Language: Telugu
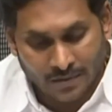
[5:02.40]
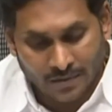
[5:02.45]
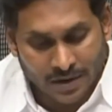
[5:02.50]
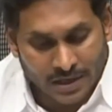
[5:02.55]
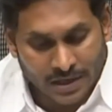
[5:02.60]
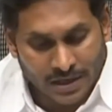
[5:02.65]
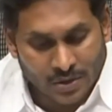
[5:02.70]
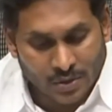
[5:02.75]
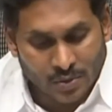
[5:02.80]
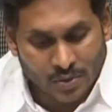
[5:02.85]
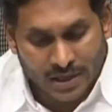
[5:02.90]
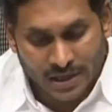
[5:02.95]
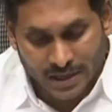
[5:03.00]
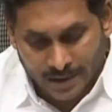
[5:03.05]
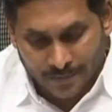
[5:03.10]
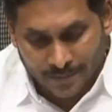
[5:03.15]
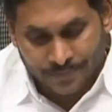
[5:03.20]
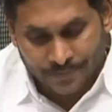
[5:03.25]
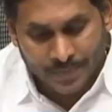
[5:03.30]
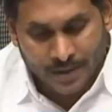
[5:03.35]
ఇవన్నీ కూడా
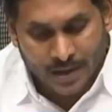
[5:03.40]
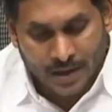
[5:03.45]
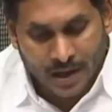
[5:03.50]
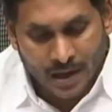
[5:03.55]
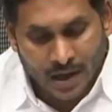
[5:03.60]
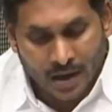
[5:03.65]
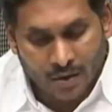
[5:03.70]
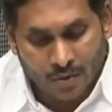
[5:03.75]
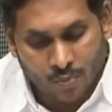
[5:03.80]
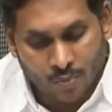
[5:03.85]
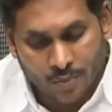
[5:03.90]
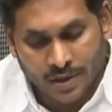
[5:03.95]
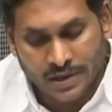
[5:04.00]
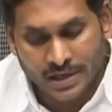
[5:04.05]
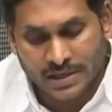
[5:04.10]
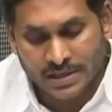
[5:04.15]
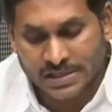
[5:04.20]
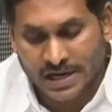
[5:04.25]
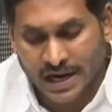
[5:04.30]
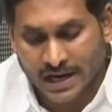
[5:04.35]

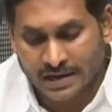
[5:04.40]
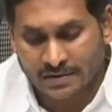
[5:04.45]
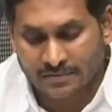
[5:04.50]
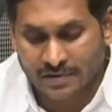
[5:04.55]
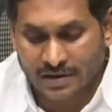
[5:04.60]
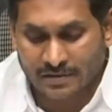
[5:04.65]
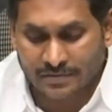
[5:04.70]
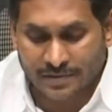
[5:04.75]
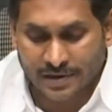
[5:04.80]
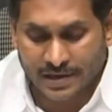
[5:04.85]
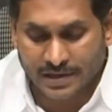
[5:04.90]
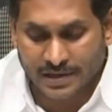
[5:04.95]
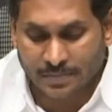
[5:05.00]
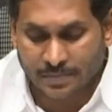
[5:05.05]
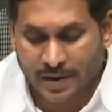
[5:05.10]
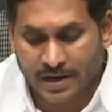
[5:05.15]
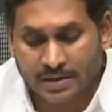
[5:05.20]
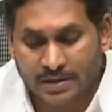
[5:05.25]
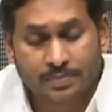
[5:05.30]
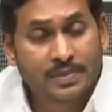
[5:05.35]
ఉమెన్ అండ్ చైల్డ్ వెల్ఫేర్
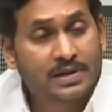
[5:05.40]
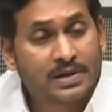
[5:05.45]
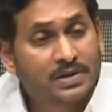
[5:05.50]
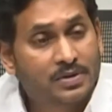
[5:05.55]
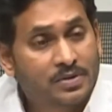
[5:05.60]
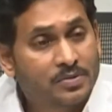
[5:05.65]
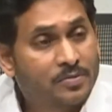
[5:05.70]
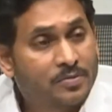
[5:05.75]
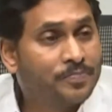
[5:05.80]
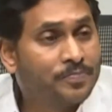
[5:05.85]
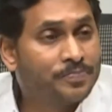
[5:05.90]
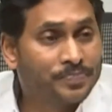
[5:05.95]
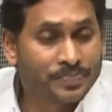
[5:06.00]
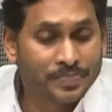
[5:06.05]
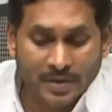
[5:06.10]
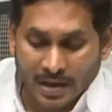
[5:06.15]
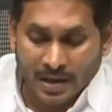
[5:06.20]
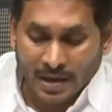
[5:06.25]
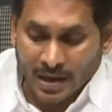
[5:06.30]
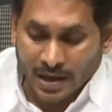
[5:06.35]
డిపార్ట్మెంటు
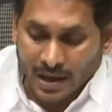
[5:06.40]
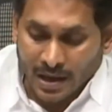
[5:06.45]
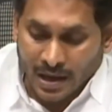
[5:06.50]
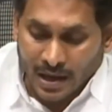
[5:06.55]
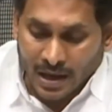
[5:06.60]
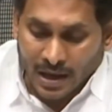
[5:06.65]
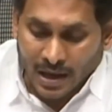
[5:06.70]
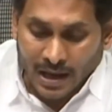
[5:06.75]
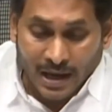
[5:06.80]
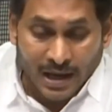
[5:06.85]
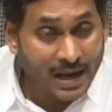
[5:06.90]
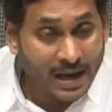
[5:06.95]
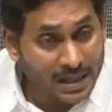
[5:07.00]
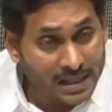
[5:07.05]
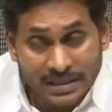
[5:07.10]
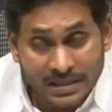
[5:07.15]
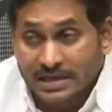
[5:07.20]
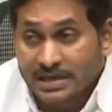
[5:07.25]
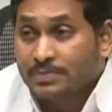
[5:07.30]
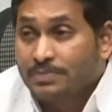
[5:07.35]

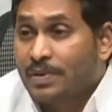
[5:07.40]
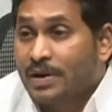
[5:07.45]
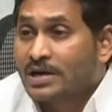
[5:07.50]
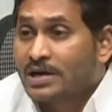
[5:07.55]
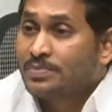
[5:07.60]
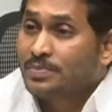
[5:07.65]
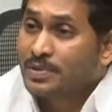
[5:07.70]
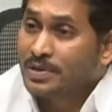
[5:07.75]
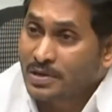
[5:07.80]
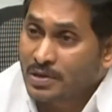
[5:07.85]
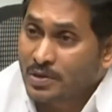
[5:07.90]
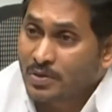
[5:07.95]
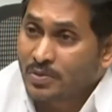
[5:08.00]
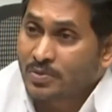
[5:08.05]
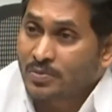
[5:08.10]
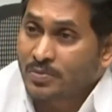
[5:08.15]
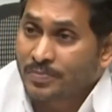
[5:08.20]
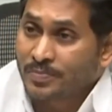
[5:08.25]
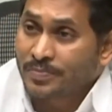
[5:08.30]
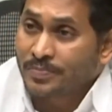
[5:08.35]
హెల్త్ డిపార్ట్మెంట్లు